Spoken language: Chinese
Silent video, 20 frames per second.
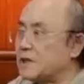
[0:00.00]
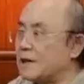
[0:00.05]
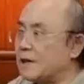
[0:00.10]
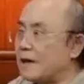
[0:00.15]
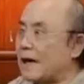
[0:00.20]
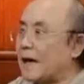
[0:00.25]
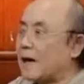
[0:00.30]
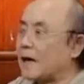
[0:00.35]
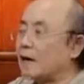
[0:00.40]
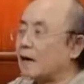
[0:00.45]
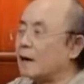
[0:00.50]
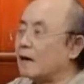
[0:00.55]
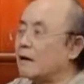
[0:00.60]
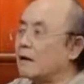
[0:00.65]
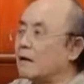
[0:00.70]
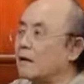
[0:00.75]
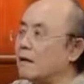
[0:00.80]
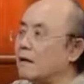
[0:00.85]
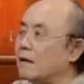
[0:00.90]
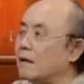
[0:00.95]
就进来了。
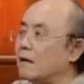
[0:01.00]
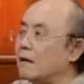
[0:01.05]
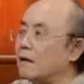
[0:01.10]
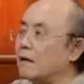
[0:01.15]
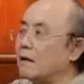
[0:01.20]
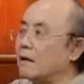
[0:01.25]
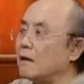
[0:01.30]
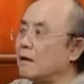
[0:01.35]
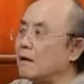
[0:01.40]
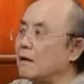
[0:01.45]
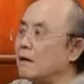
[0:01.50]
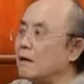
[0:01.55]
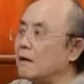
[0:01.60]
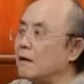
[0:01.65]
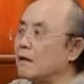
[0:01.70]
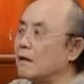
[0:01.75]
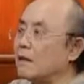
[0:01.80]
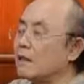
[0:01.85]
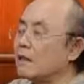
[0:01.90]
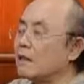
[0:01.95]

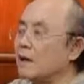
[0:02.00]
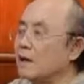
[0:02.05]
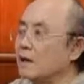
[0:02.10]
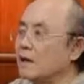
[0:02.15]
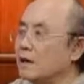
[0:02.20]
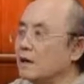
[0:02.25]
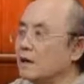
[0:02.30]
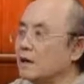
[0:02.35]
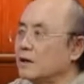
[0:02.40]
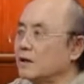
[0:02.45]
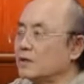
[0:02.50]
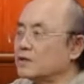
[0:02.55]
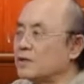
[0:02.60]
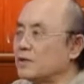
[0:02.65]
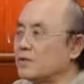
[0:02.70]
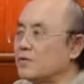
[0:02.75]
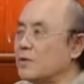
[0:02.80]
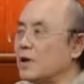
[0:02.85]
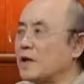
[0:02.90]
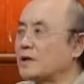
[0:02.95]
哎，流
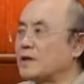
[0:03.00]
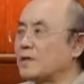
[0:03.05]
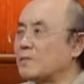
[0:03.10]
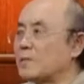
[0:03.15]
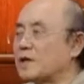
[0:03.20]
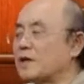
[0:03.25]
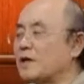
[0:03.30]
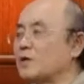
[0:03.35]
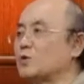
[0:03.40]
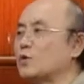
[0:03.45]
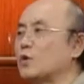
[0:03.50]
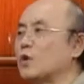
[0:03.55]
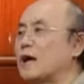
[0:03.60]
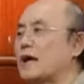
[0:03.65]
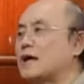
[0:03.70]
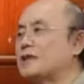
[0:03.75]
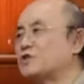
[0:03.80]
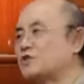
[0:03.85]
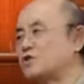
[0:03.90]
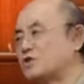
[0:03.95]
行音乐，那么呢又
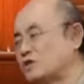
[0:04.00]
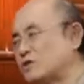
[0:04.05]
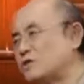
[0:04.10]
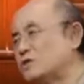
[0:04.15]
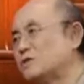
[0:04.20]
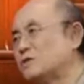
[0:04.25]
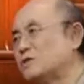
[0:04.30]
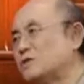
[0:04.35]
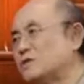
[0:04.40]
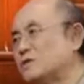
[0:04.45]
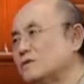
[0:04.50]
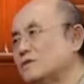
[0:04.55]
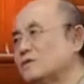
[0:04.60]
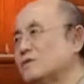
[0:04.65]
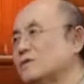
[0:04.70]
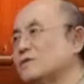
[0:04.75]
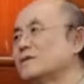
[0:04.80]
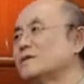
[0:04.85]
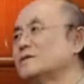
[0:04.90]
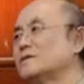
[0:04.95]
开始，
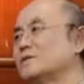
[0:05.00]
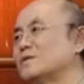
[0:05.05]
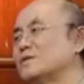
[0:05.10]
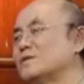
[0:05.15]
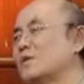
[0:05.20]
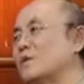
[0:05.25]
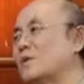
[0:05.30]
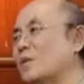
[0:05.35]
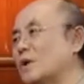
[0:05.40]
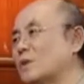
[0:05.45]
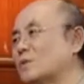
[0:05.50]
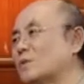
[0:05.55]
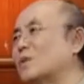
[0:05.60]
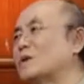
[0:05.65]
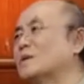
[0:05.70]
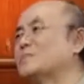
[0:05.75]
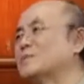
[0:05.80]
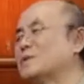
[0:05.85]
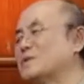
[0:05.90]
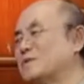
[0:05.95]
因为广
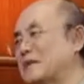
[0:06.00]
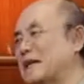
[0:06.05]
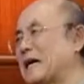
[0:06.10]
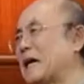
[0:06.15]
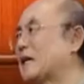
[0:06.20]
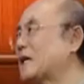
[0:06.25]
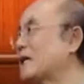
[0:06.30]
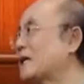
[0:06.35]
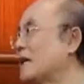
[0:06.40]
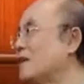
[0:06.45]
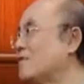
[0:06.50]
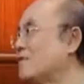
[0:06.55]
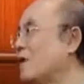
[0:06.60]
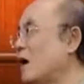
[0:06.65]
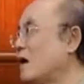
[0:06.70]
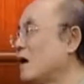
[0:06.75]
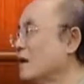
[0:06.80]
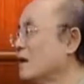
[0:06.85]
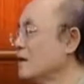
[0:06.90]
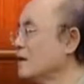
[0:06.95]
东啊，毕竟改革开
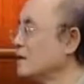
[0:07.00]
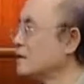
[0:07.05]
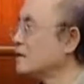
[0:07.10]
放，